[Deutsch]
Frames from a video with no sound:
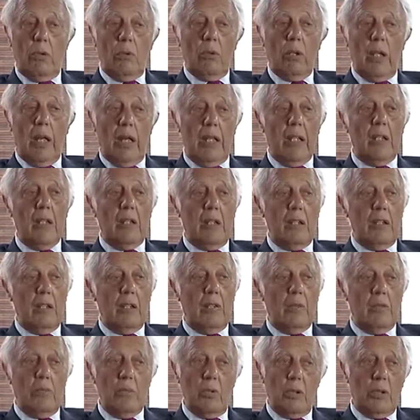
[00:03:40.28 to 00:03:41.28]
habe
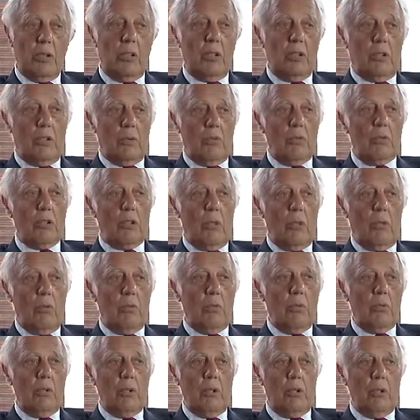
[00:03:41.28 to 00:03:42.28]
eigentlich, muss ich schon
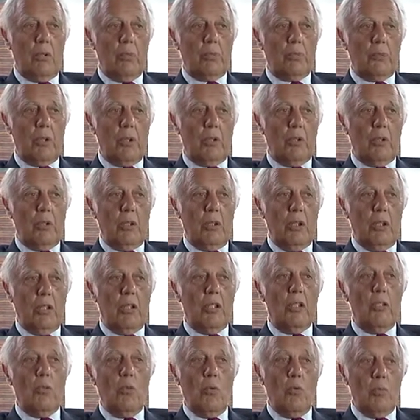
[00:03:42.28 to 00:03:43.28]
sagen, ich habe dann
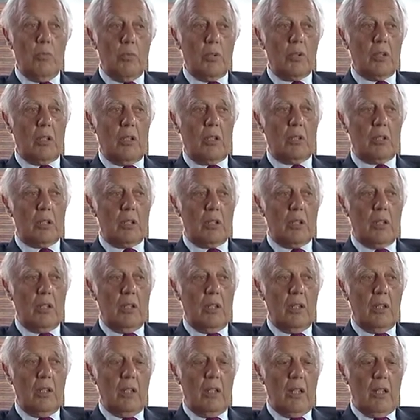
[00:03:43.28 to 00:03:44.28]
in Umsatz
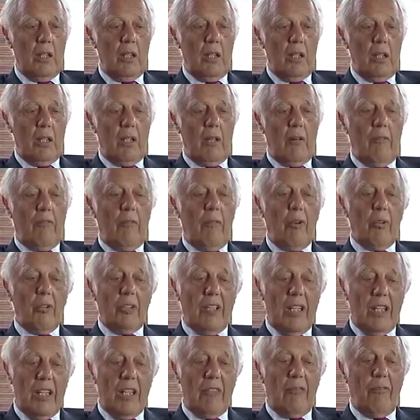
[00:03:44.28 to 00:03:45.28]
von
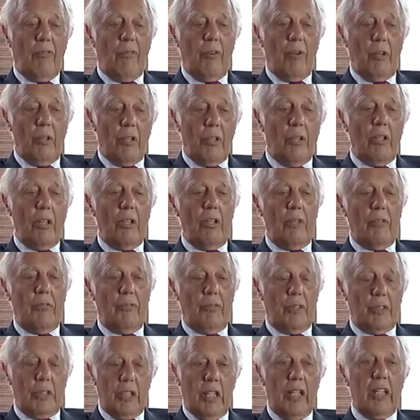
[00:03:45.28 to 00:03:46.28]
den früheren
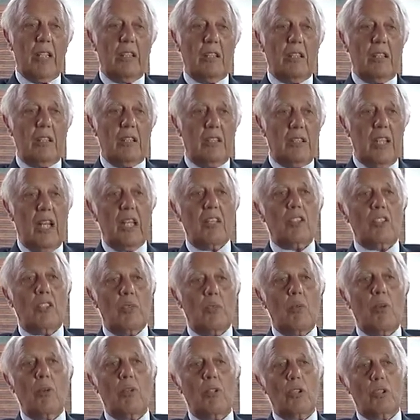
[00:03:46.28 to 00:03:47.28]
Vertretern das erste
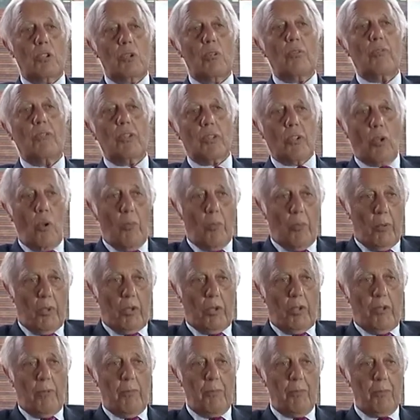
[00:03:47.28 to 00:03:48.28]
Monat schon
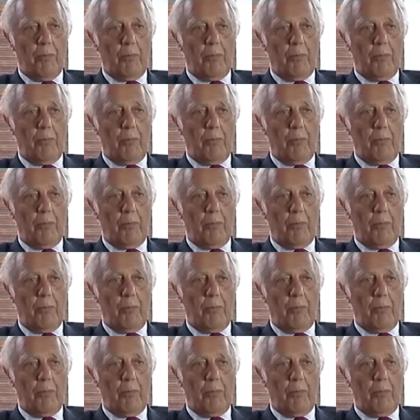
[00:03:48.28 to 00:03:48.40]
verdoppelt.